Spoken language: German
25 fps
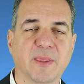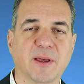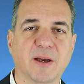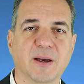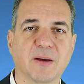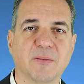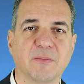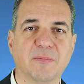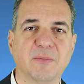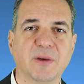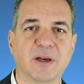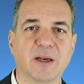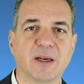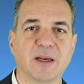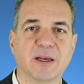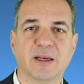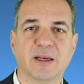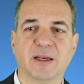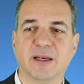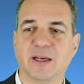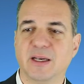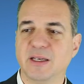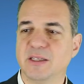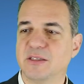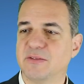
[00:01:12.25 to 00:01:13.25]
Ähm,
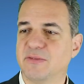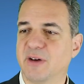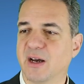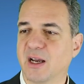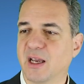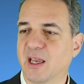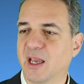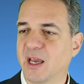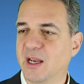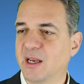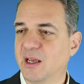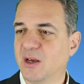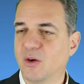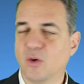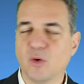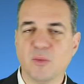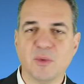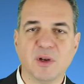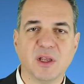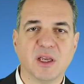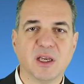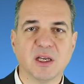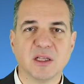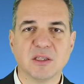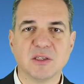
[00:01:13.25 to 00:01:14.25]
es war keine
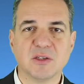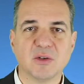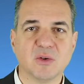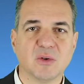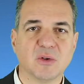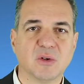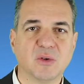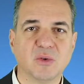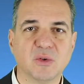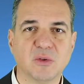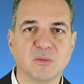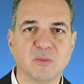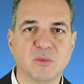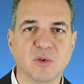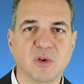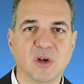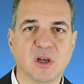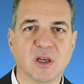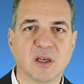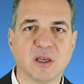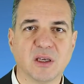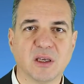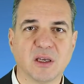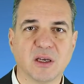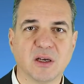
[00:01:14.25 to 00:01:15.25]
Kommunikation gut
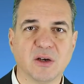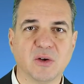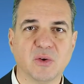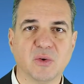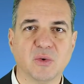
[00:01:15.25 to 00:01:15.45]
möglich.